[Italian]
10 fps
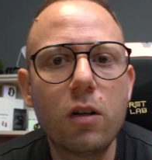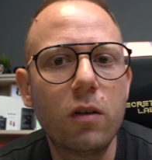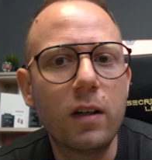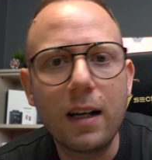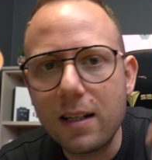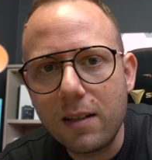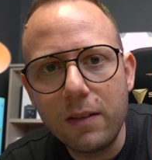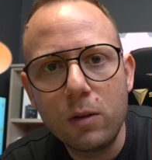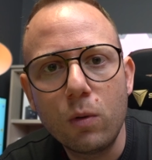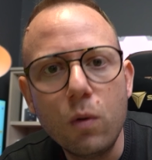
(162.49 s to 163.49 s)
con
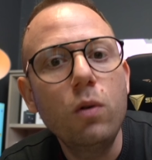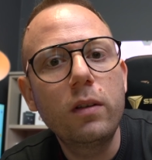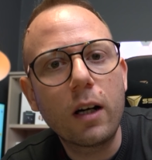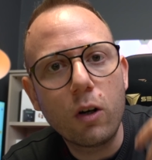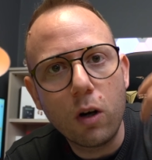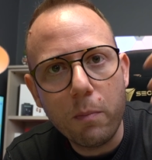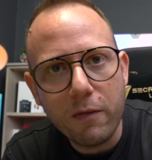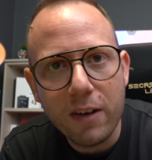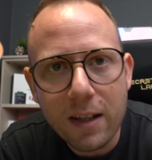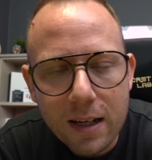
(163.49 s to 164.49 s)
l'S21 Ultra, con l'Oppo
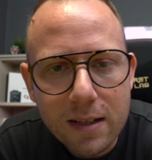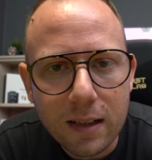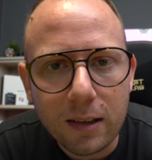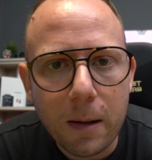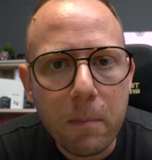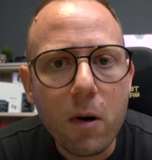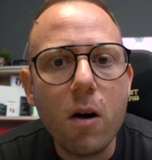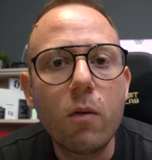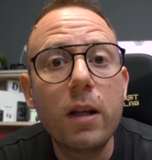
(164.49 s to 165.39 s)
Find X3 Pro,